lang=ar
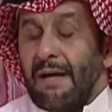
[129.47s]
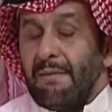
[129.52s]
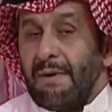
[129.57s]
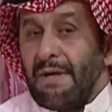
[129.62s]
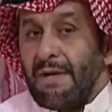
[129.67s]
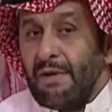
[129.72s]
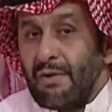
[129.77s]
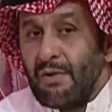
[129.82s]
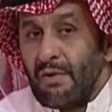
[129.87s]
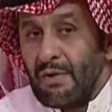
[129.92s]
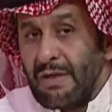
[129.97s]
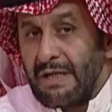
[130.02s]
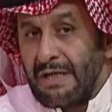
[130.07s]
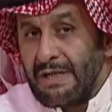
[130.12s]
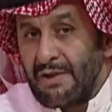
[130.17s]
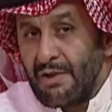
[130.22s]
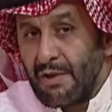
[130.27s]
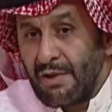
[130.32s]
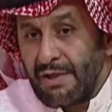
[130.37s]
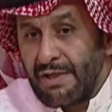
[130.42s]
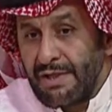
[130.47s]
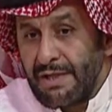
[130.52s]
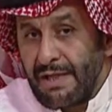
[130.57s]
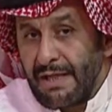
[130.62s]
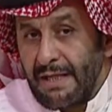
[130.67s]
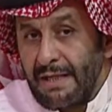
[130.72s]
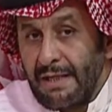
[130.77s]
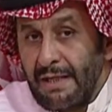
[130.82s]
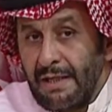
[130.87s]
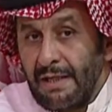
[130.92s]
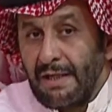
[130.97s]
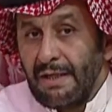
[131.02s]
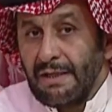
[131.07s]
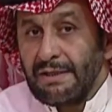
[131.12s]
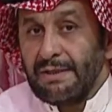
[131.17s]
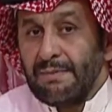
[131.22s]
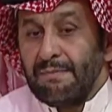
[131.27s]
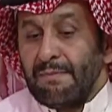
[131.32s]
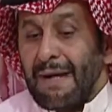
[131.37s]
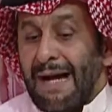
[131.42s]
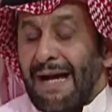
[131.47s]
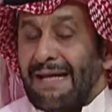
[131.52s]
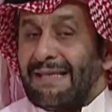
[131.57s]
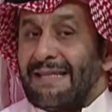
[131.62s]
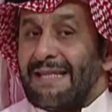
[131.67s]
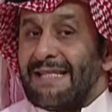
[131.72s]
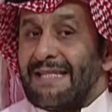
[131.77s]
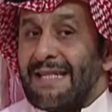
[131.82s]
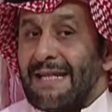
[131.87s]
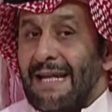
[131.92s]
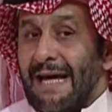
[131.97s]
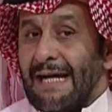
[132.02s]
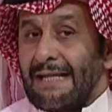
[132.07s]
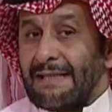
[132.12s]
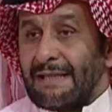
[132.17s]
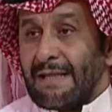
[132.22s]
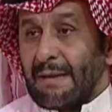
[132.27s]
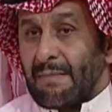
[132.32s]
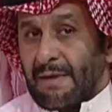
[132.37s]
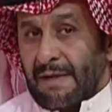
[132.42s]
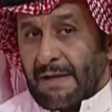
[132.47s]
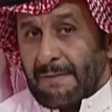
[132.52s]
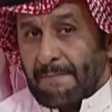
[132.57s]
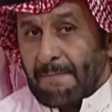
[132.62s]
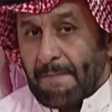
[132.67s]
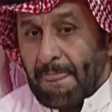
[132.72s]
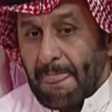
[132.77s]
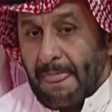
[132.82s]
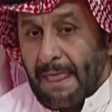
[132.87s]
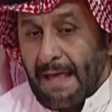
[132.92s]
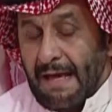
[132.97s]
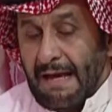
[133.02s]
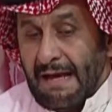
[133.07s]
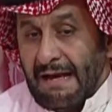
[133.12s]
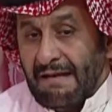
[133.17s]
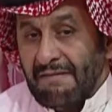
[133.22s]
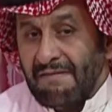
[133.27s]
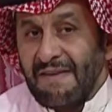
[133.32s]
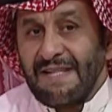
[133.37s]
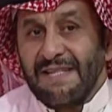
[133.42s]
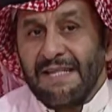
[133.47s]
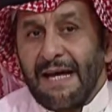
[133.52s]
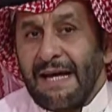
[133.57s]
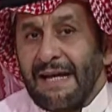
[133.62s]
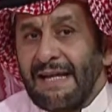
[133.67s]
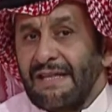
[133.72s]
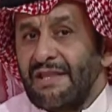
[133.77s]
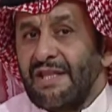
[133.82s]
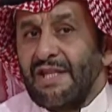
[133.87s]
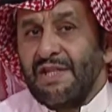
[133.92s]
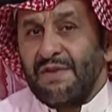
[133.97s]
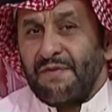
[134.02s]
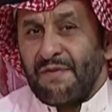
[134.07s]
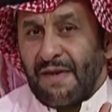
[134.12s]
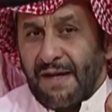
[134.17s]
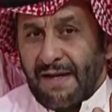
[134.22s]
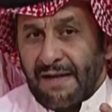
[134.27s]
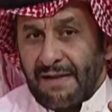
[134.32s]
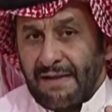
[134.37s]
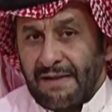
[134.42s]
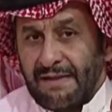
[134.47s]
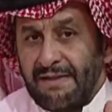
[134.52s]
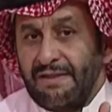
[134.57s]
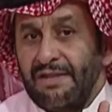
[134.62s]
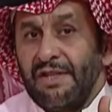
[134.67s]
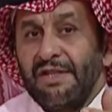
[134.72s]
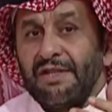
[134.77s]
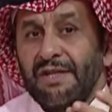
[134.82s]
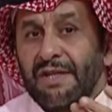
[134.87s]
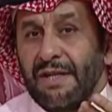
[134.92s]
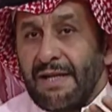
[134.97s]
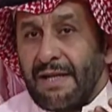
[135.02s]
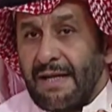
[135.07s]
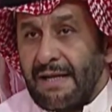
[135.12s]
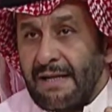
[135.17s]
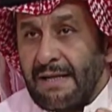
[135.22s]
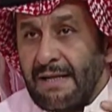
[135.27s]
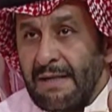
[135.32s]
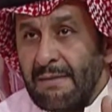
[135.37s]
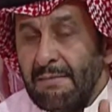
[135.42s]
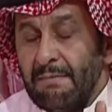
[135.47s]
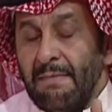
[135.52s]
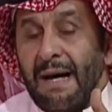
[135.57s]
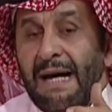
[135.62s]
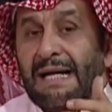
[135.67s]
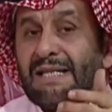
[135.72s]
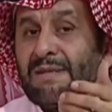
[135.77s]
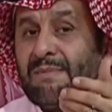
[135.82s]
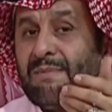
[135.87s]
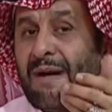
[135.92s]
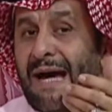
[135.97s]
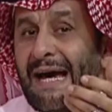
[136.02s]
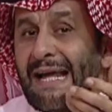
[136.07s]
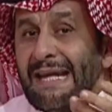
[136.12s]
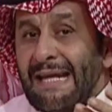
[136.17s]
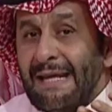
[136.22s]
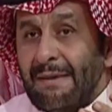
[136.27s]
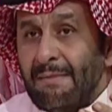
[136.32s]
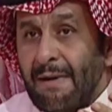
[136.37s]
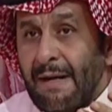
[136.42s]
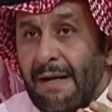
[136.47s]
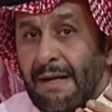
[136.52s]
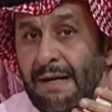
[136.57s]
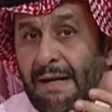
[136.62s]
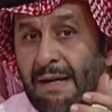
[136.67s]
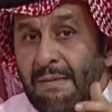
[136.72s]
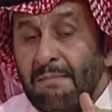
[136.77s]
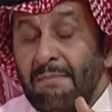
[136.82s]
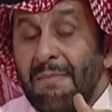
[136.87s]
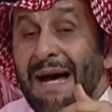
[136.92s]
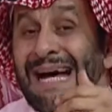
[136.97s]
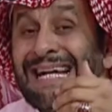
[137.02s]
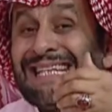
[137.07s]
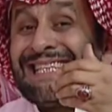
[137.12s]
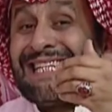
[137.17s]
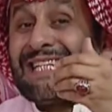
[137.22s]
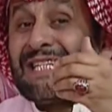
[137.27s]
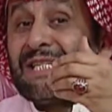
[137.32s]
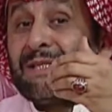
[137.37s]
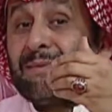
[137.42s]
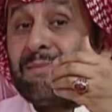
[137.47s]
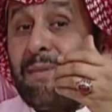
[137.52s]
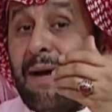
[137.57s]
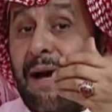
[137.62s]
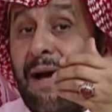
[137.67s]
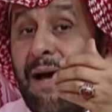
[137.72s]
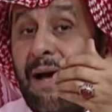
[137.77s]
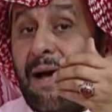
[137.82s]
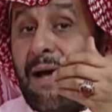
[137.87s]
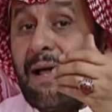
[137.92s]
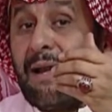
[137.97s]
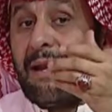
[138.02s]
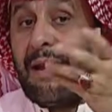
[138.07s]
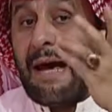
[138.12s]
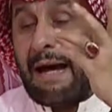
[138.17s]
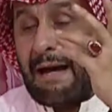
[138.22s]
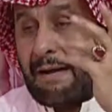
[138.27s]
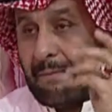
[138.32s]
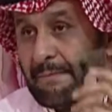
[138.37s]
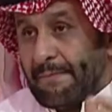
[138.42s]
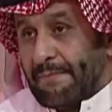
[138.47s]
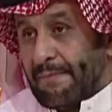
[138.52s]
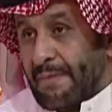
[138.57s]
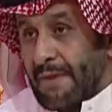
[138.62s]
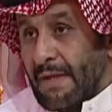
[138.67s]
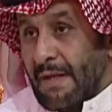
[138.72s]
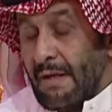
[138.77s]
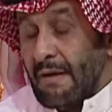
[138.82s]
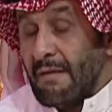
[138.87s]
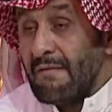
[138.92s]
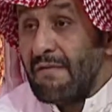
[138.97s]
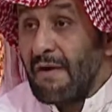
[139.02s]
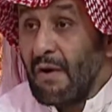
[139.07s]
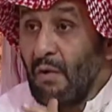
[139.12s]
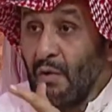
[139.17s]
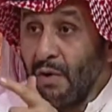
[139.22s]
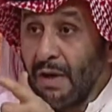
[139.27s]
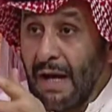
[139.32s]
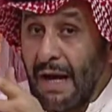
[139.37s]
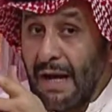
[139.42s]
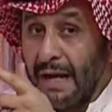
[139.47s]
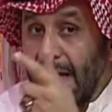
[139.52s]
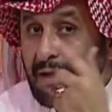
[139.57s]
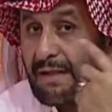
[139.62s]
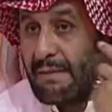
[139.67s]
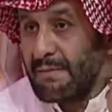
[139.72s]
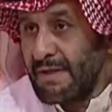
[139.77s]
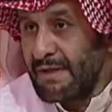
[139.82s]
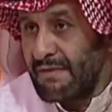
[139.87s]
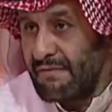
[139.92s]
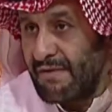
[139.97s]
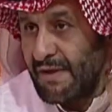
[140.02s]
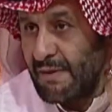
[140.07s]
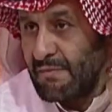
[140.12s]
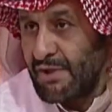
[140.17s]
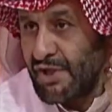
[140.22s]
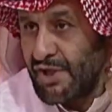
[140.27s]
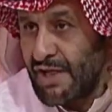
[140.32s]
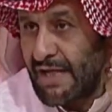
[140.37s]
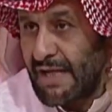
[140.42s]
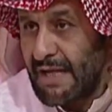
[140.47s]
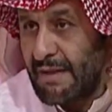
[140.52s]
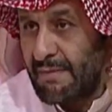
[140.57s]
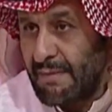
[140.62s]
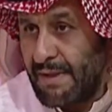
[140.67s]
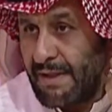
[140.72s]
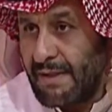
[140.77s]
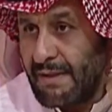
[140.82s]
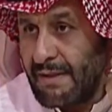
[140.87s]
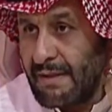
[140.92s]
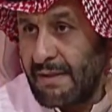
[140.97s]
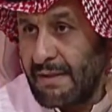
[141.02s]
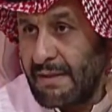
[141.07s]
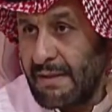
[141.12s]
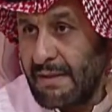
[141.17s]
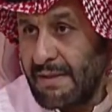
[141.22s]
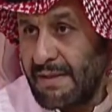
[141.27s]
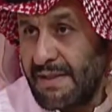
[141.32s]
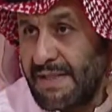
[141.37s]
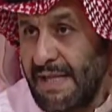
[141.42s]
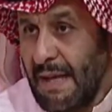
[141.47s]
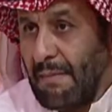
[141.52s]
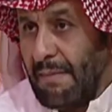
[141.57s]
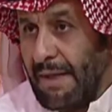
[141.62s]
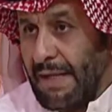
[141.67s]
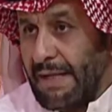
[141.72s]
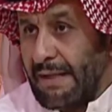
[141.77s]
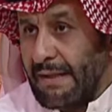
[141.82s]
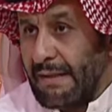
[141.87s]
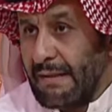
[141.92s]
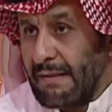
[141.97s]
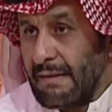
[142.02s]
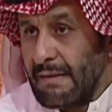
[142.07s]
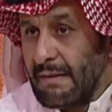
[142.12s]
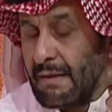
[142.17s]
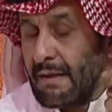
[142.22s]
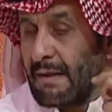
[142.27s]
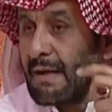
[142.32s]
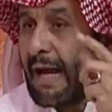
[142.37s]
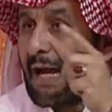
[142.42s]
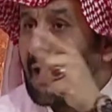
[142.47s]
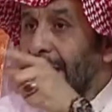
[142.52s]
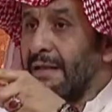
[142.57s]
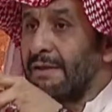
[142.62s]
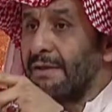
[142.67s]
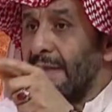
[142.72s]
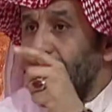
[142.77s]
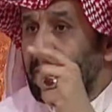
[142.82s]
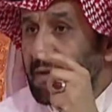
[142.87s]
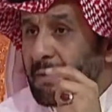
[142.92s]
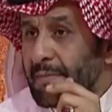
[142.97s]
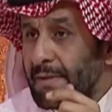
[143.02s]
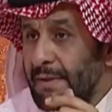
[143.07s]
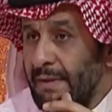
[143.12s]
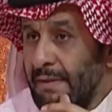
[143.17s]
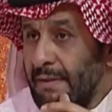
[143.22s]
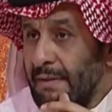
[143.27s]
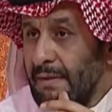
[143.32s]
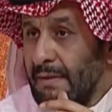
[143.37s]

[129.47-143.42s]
دائما يقول لزوجته اطب ما عنده سلها الطبخ فصارت تسفهه تتركه ما تبالي به ما تسمع له فهو قال يمكن في مشكله من سمعي سمعها راح للطبيب